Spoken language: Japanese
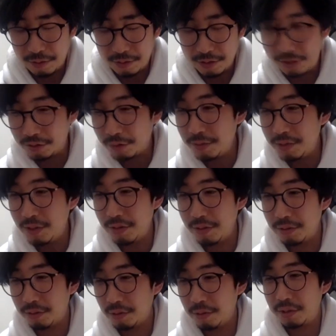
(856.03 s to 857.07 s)
ずっと見て
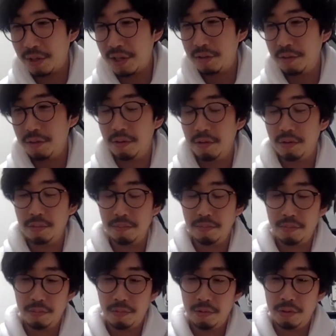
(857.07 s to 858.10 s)
ると結構
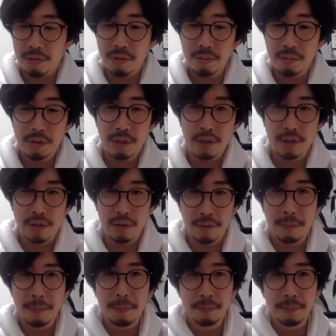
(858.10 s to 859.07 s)
落ち込むんですよ。